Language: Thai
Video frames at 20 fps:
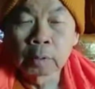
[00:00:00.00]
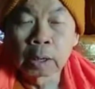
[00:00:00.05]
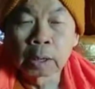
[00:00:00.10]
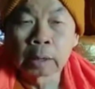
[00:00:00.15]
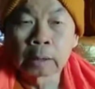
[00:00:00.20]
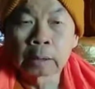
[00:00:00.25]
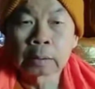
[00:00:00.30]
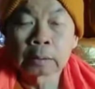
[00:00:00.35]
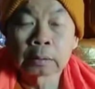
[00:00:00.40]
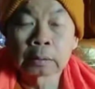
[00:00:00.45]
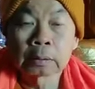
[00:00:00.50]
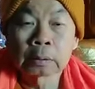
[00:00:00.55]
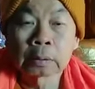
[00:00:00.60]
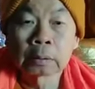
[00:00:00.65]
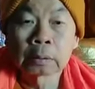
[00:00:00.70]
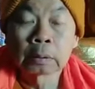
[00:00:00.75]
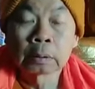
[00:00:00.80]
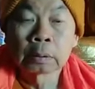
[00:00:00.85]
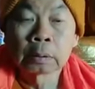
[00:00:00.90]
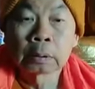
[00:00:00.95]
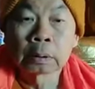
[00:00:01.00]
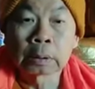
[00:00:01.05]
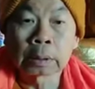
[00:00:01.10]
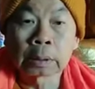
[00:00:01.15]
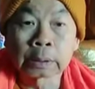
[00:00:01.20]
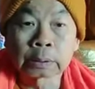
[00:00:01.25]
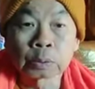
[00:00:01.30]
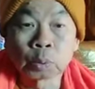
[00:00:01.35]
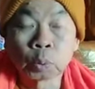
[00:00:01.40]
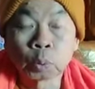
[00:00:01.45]
นะ
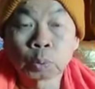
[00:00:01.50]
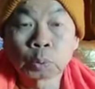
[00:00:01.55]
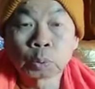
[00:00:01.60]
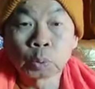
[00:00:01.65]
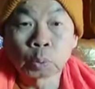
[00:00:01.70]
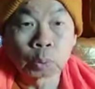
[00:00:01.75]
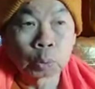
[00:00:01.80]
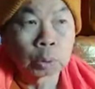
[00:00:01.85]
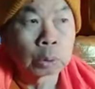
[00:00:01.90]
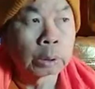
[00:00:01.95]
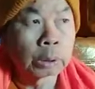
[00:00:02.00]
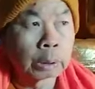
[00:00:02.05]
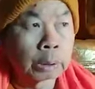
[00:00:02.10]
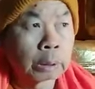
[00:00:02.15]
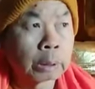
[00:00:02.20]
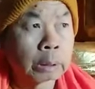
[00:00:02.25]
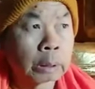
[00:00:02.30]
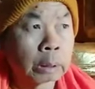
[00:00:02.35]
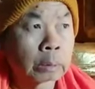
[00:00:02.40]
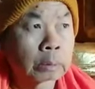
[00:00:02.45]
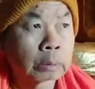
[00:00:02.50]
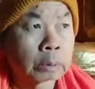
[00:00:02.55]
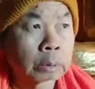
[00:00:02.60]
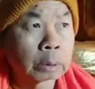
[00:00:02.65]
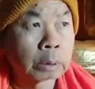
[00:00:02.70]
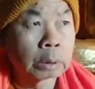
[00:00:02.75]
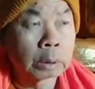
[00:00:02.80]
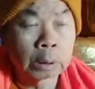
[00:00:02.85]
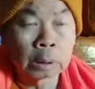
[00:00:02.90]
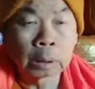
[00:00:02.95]
แต่สูงสุด นี่นี่ยัง
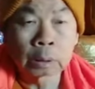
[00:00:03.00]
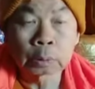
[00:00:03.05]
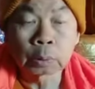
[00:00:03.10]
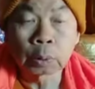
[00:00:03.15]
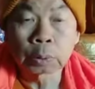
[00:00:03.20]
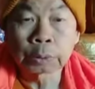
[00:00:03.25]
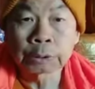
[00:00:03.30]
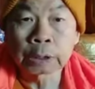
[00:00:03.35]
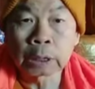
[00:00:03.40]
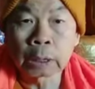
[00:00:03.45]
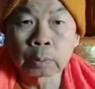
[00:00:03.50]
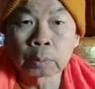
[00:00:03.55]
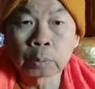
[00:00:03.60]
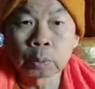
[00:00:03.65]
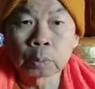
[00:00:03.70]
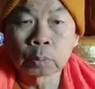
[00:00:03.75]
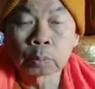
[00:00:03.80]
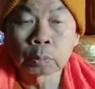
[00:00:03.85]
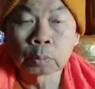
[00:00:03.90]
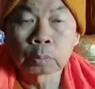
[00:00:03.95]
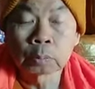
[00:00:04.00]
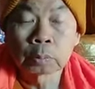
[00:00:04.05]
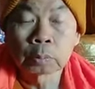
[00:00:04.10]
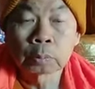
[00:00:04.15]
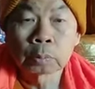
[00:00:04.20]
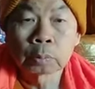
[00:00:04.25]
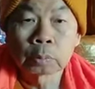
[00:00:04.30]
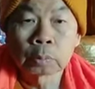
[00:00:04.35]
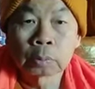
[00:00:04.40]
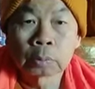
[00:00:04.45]
นี่ยังตอนเช้าอยู่
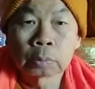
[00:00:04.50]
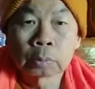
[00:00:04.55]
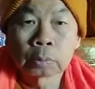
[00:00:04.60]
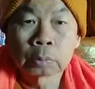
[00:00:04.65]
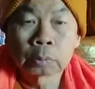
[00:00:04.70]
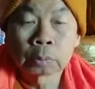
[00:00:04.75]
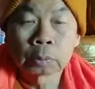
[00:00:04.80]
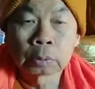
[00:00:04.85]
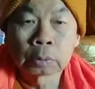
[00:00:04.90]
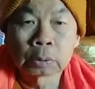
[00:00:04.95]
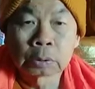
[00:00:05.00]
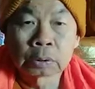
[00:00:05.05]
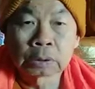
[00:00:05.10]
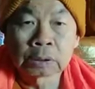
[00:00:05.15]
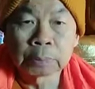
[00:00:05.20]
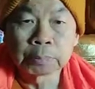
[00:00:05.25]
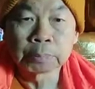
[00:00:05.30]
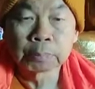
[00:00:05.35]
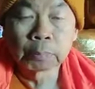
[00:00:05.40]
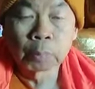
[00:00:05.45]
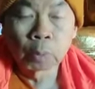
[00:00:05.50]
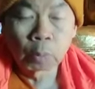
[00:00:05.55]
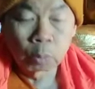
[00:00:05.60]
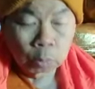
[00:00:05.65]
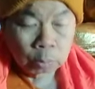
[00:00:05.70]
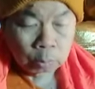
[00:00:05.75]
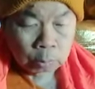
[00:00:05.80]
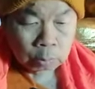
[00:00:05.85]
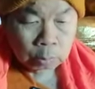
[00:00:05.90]
สิบโมง